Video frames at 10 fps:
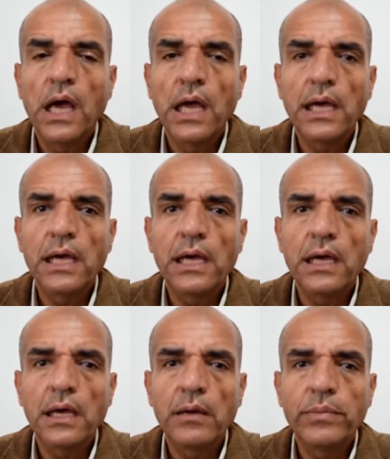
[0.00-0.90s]

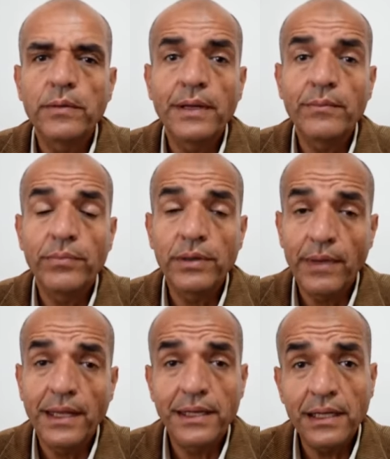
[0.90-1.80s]
آه، بما
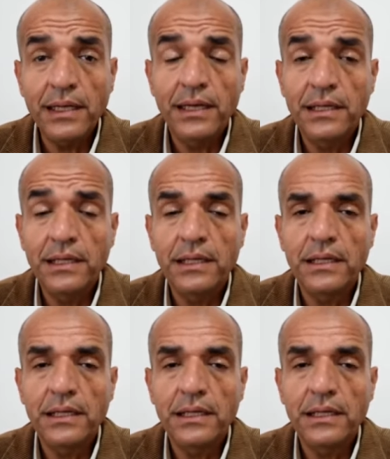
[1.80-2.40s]
بما ان ان